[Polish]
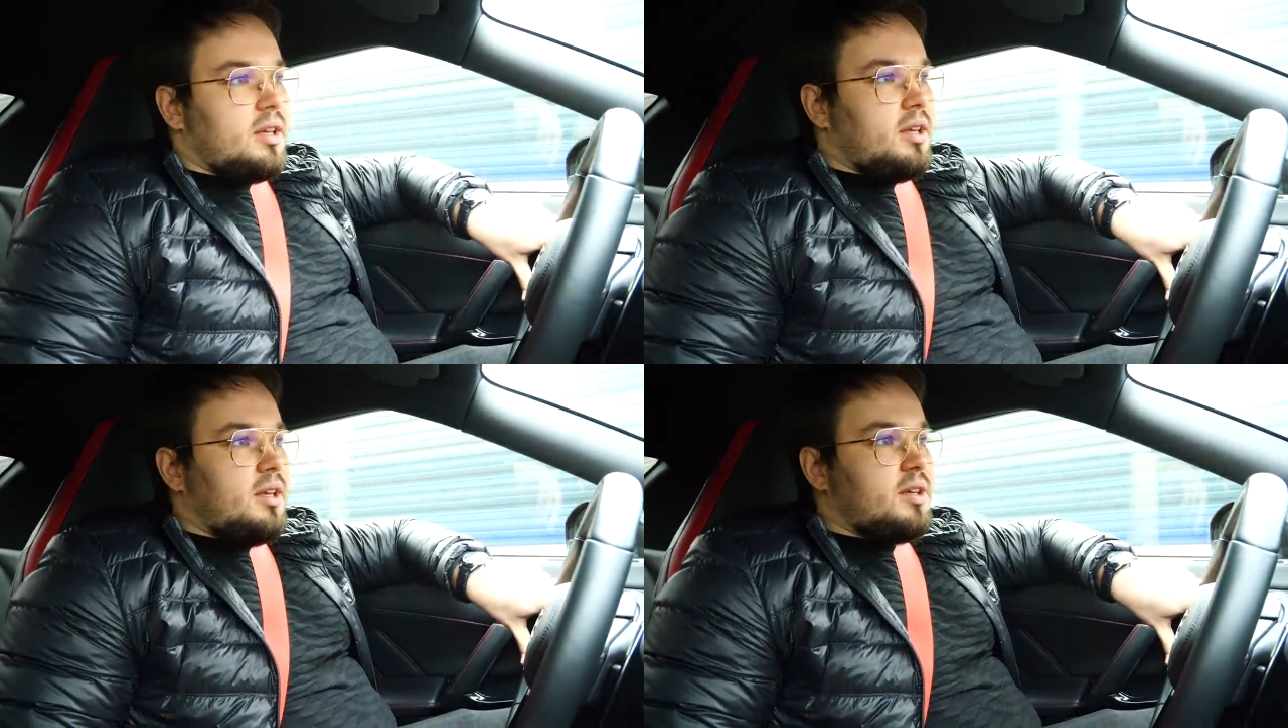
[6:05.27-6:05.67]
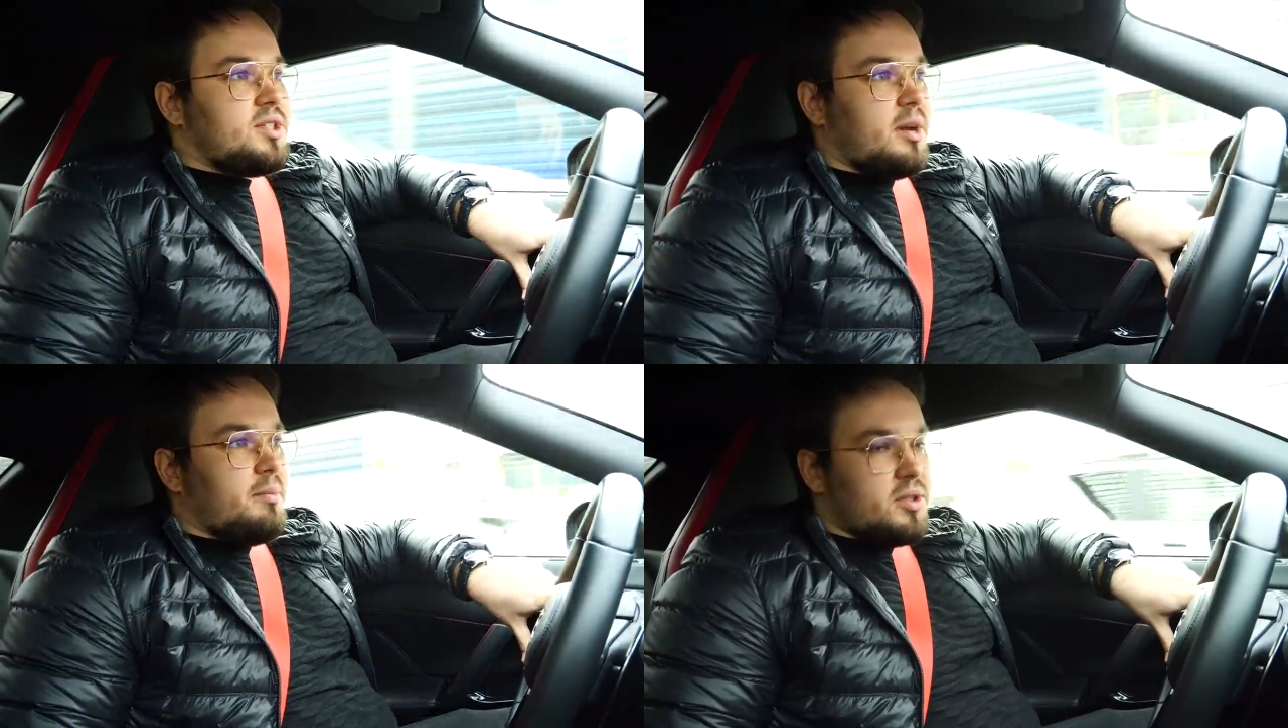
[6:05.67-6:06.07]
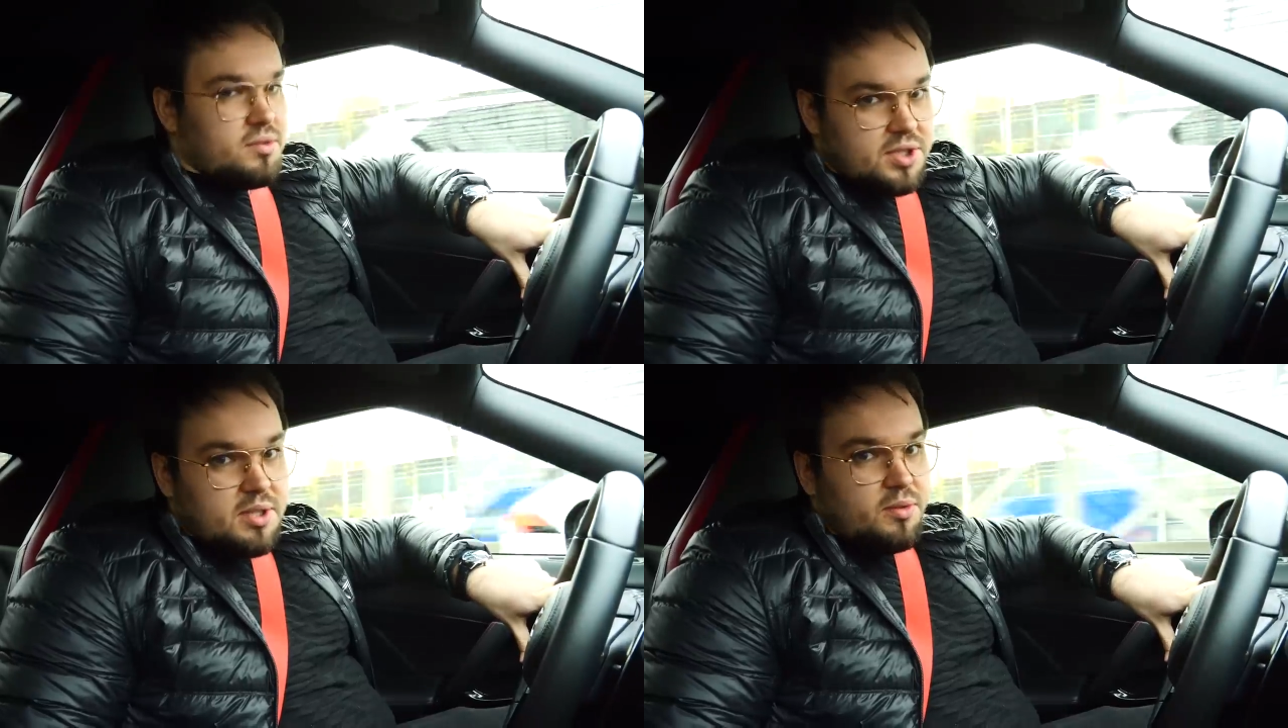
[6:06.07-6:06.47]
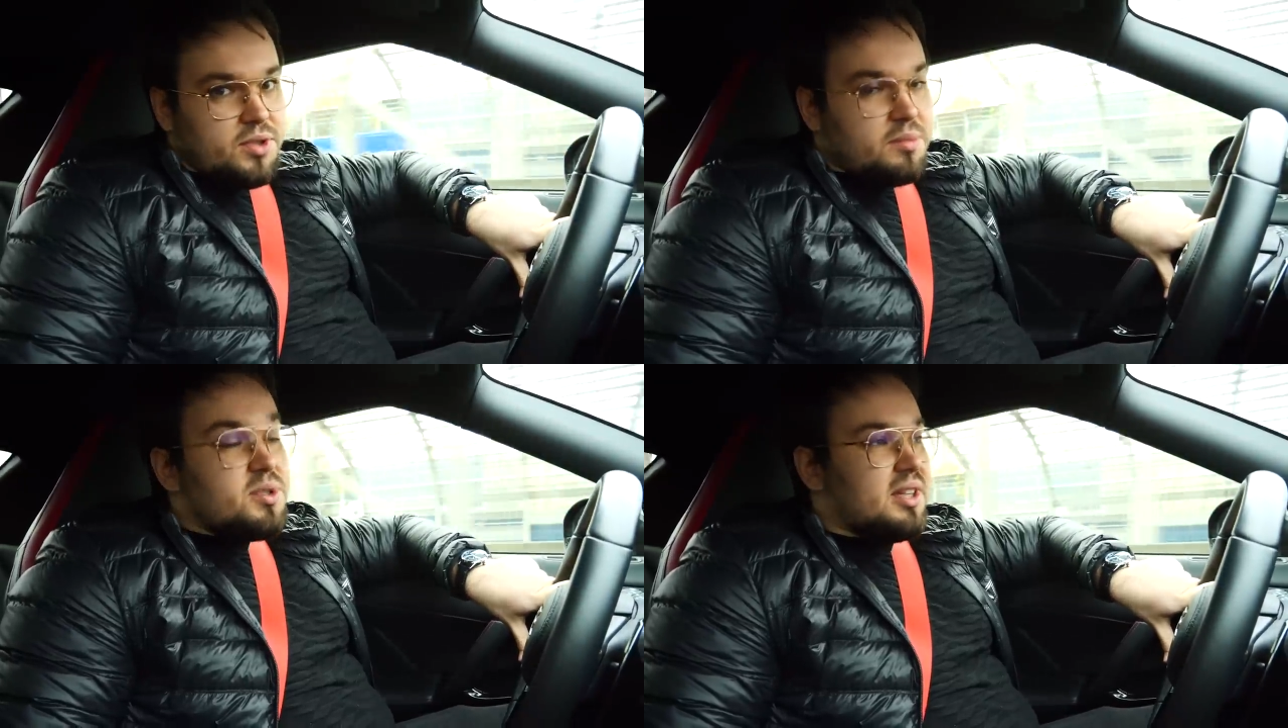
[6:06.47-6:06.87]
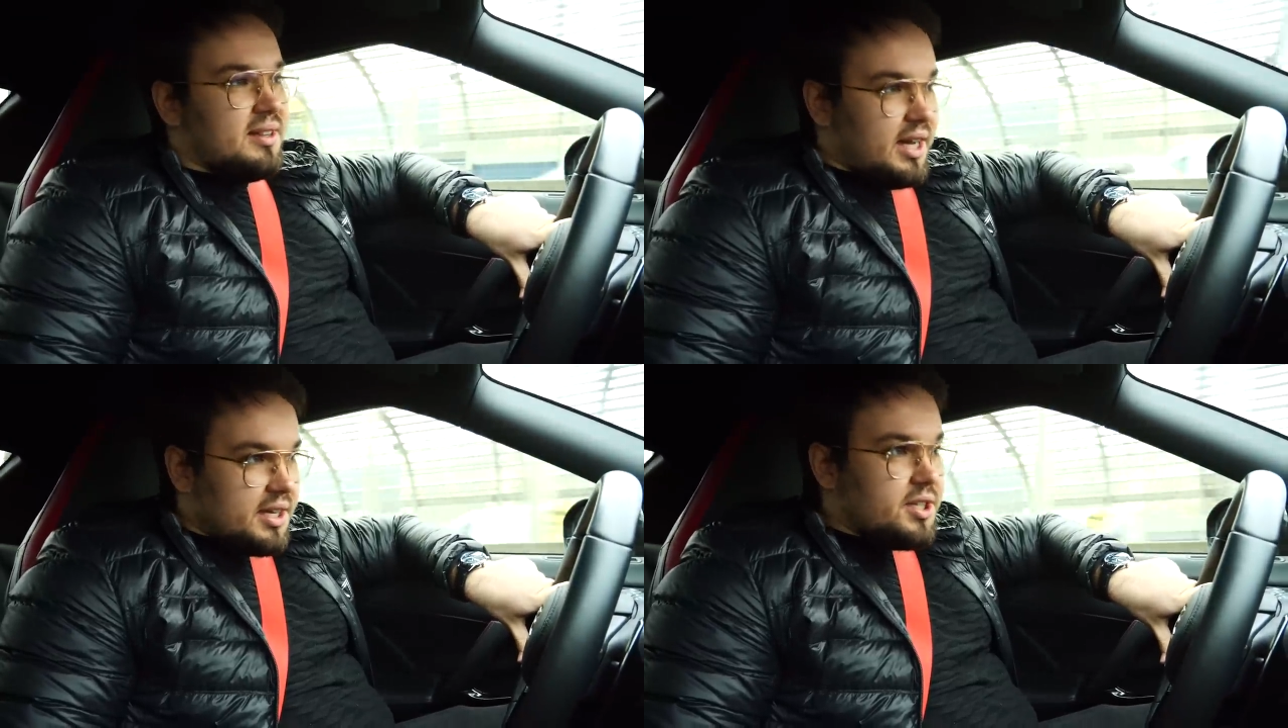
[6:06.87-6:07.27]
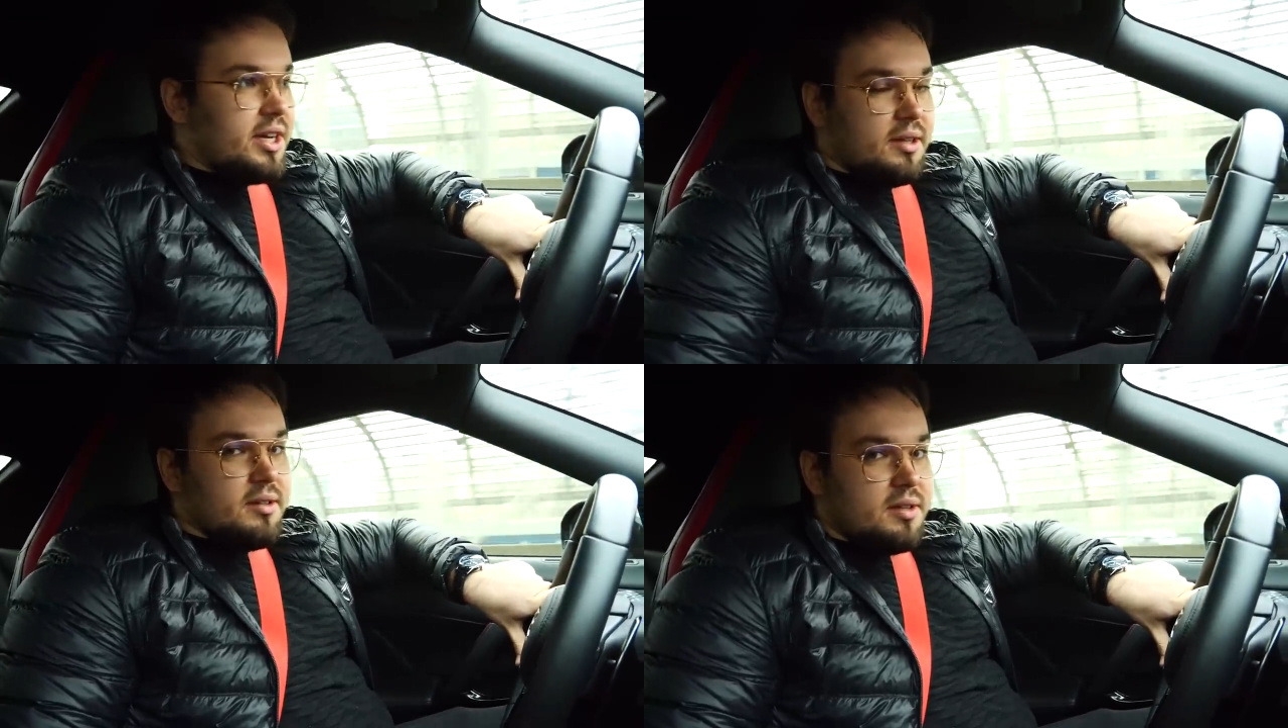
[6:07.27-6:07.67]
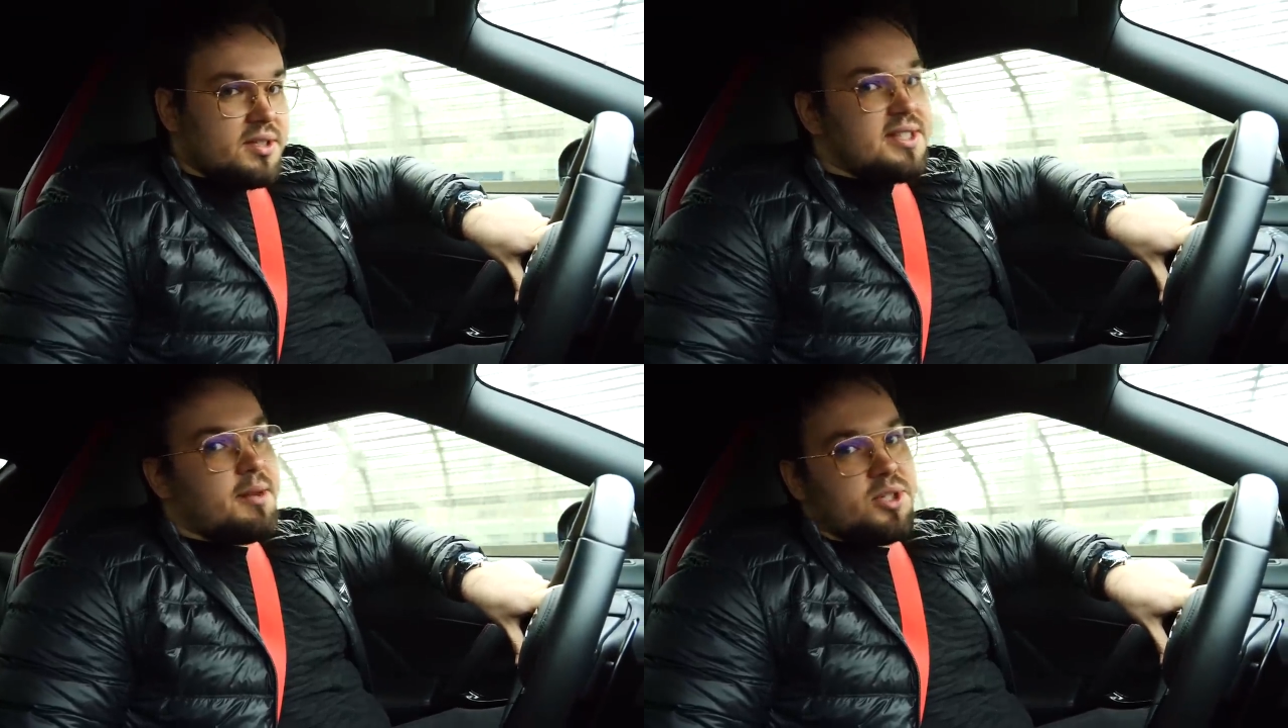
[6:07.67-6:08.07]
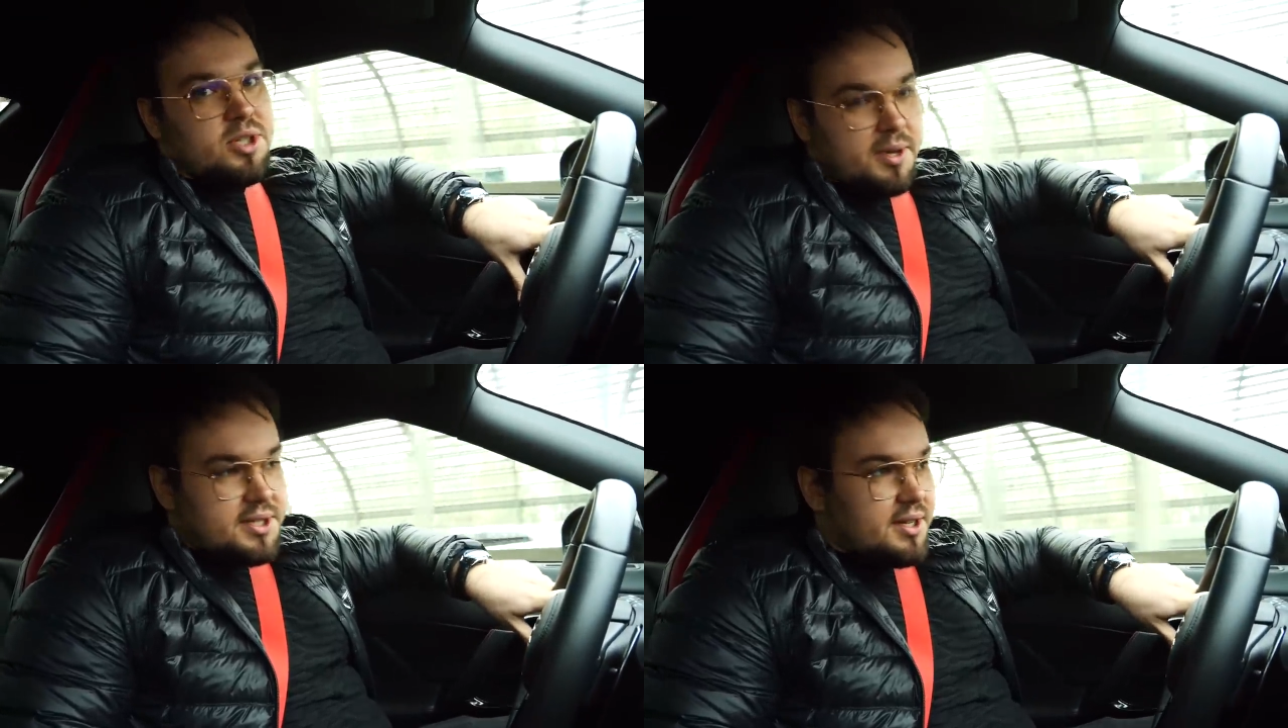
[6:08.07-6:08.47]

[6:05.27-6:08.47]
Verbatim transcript: i chciałem powiedzieć wszystkim ludziom, że da się, czasami trzeba